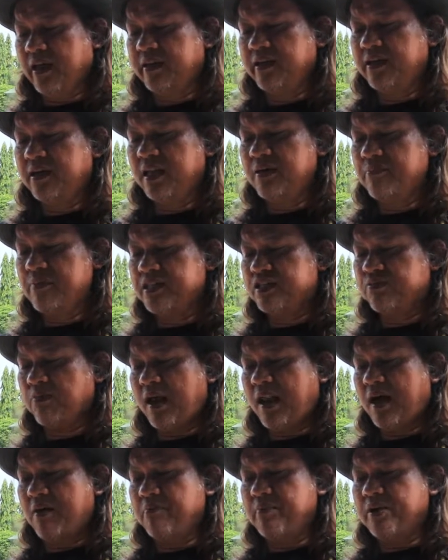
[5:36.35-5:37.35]
di gerimis
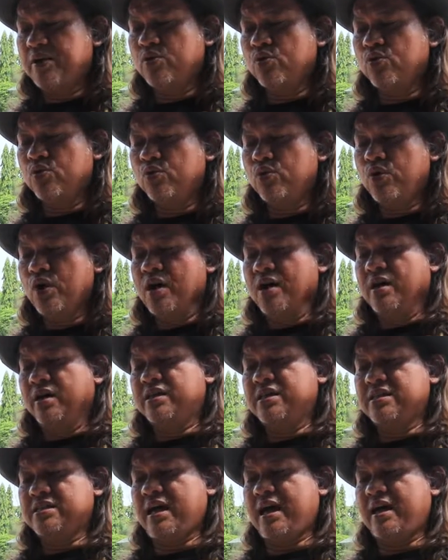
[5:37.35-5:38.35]
malam minggu,
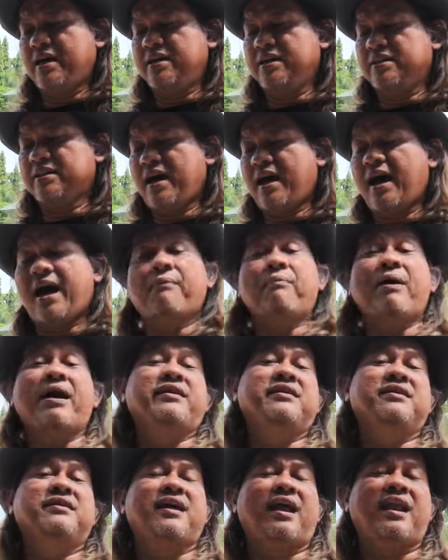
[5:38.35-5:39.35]
kisah kita
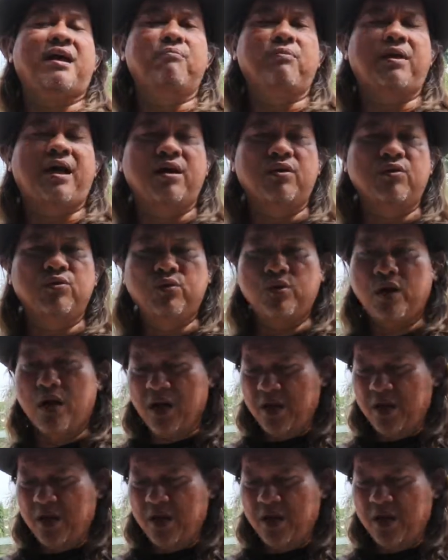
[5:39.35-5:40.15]
abadi dalam lagu.